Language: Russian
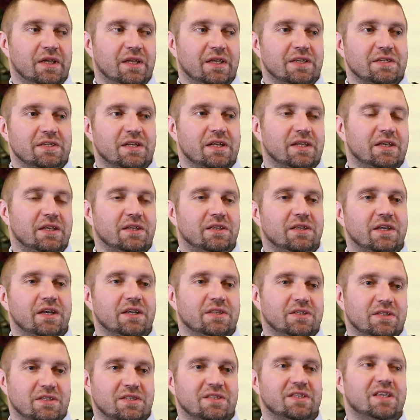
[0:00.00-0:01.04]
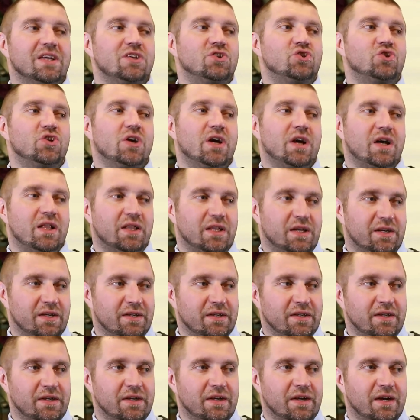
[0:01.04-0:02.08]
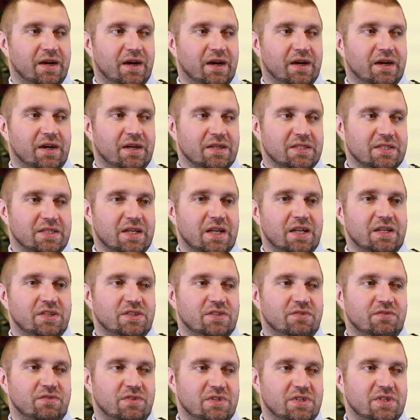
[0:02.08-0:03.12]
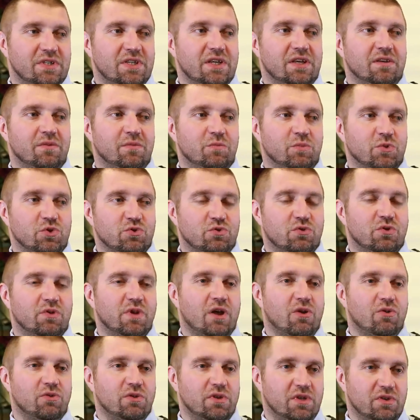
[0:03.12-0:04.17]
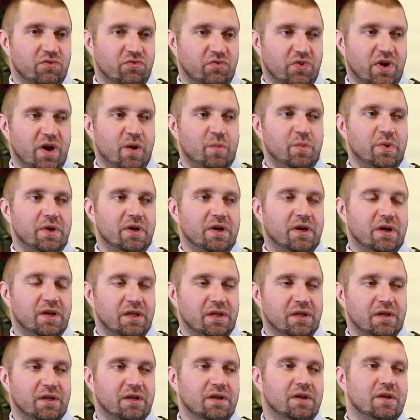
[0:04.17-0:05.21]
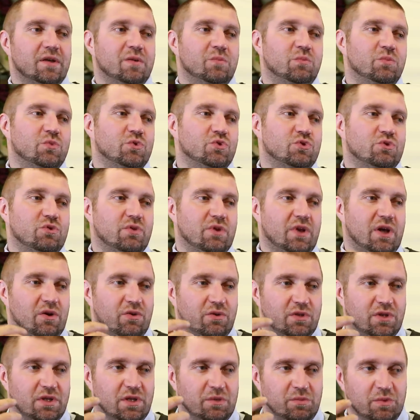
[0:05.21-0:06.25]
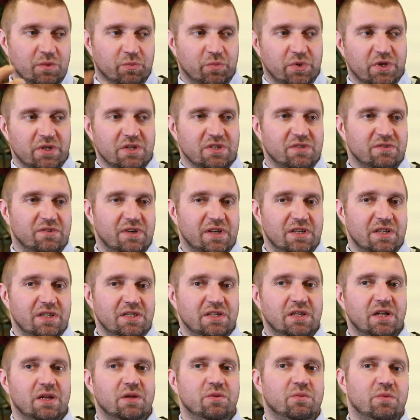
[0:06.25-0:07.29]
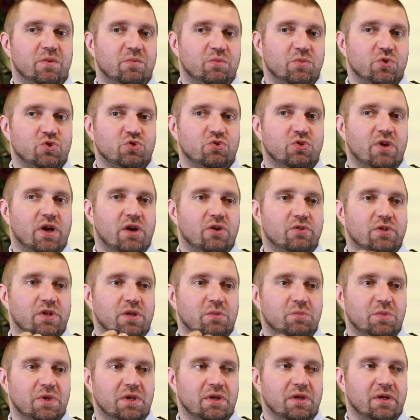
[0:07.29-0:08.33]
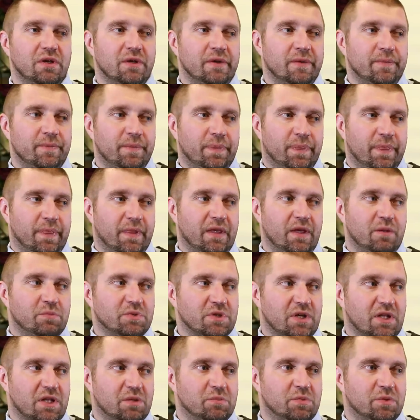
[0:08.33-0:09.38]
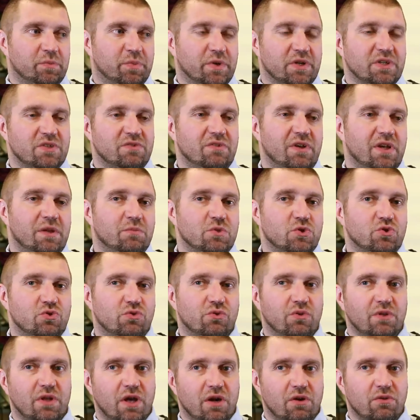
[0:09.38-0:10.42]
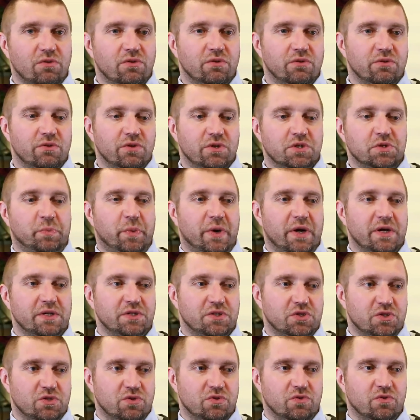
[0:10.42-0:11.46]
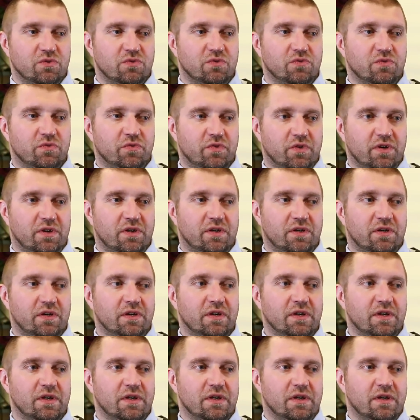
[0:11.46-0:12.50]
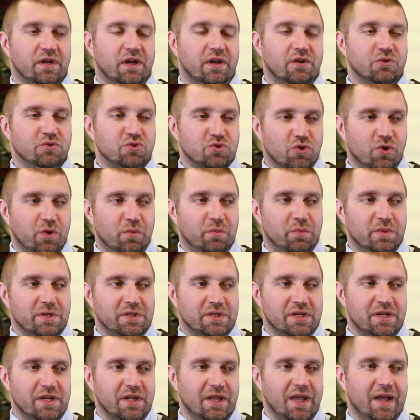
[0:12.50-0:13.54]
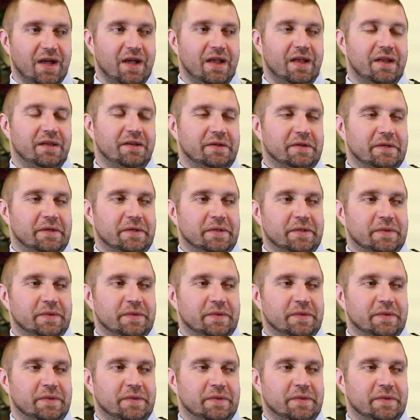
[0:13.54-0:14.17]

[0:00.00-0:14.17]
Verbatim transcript: Если китайцы сначала оказались везде международной фабрикой, международными производителями, международными, я бы сказал бы, произвели международную экспансию в а, людском материале –